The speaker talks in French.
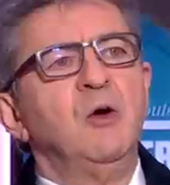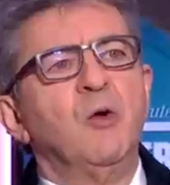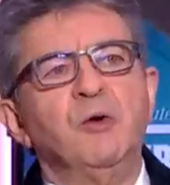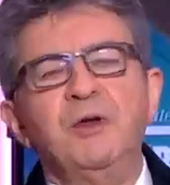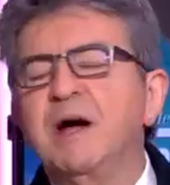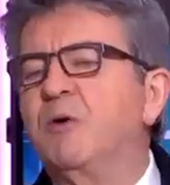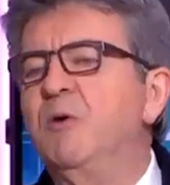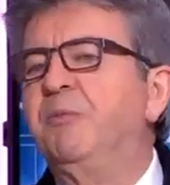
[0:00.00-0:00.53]

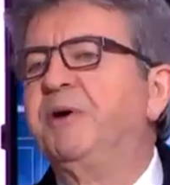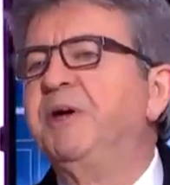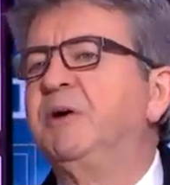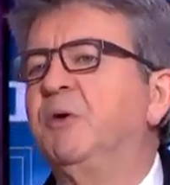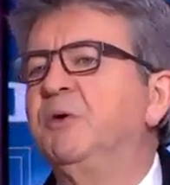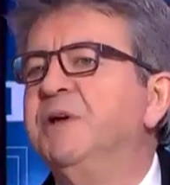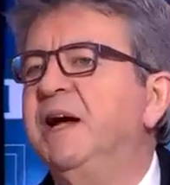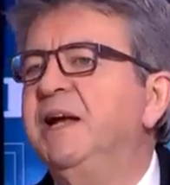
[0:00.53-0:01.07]
On a compris
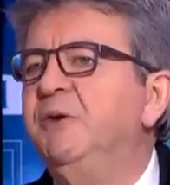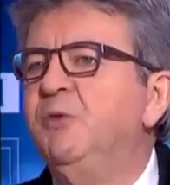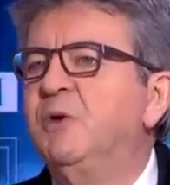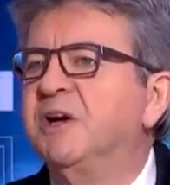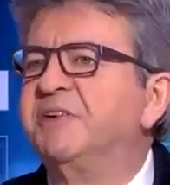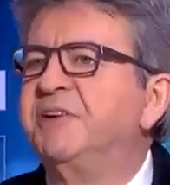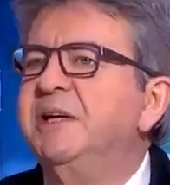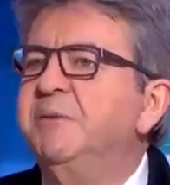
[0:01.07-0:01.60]
qu'on allait nous
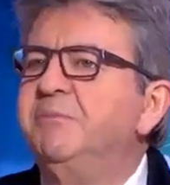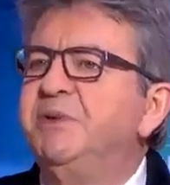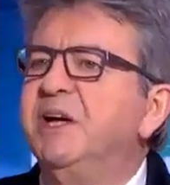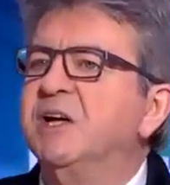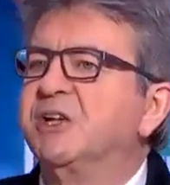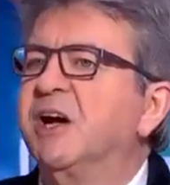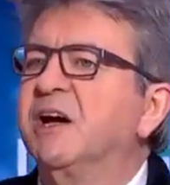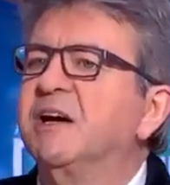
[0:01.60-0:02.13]
casser les
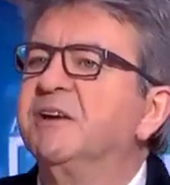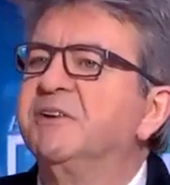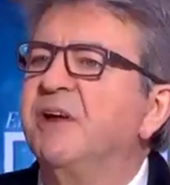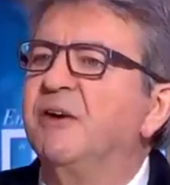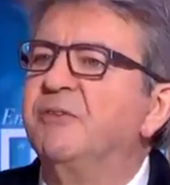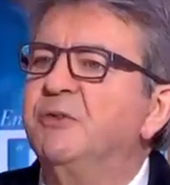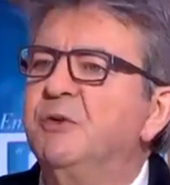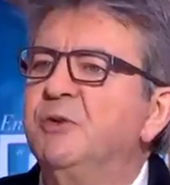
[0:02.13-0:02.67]
pieds à chaque
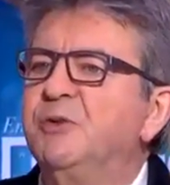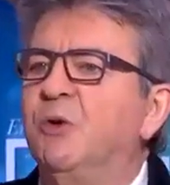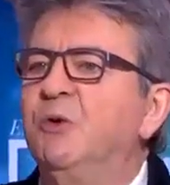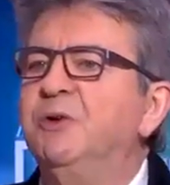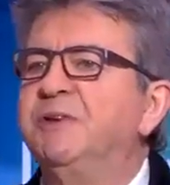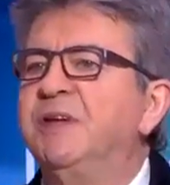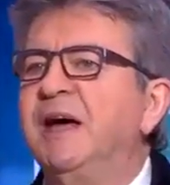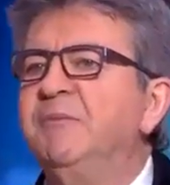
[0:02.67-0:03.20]
interview sur
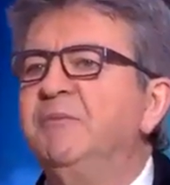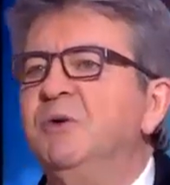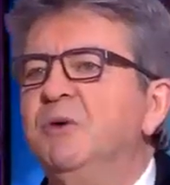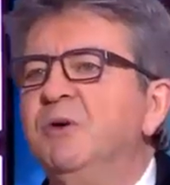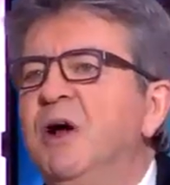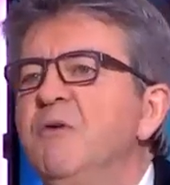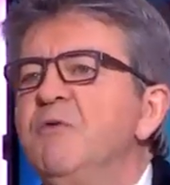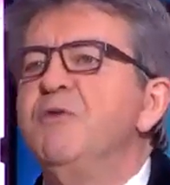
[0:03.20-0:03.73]
le thème
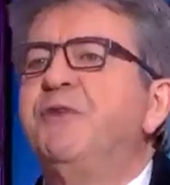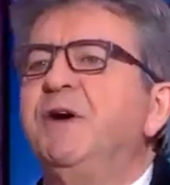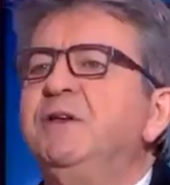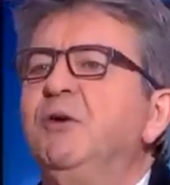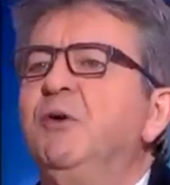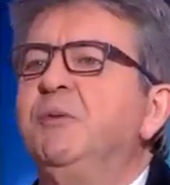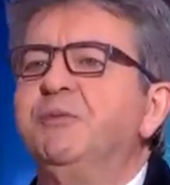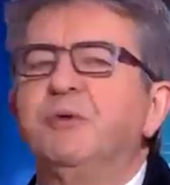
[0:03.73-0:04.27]
euh, Vous faites
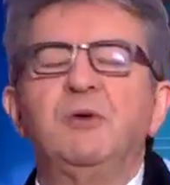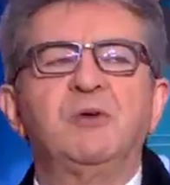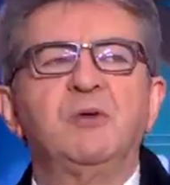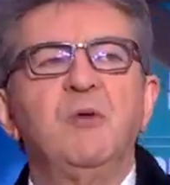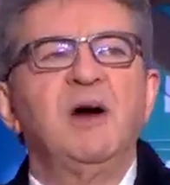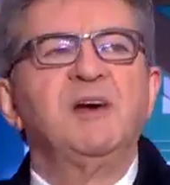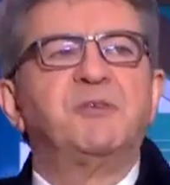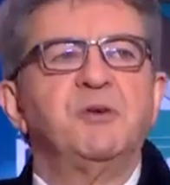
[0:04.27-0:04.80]
de
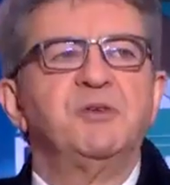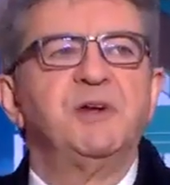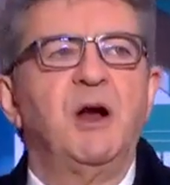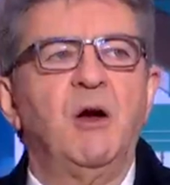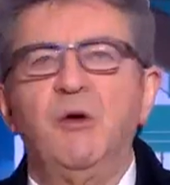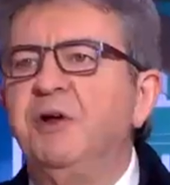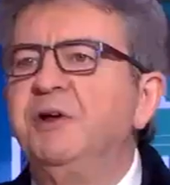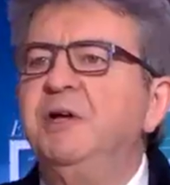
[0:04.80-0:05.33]
l'obstruction Est-ce que c'est
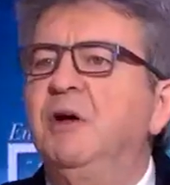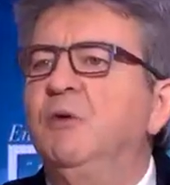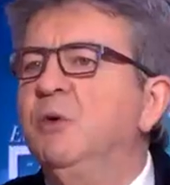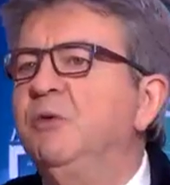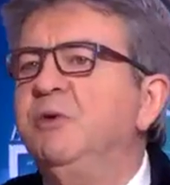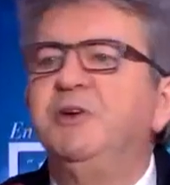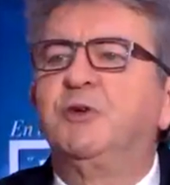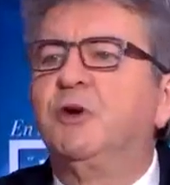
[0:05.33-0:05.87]
Alors on a dit
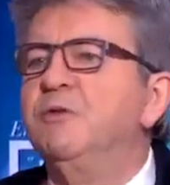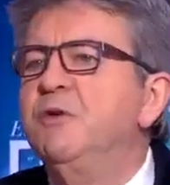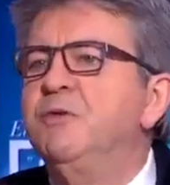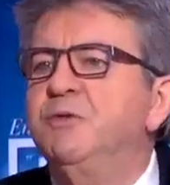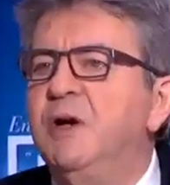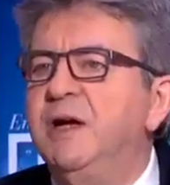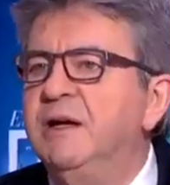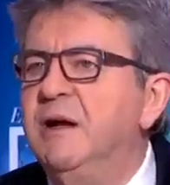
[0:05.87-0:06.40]
Oui, oui, ce que vous
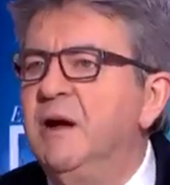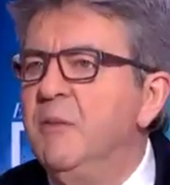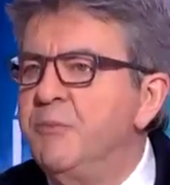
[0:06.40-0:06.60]
voulez.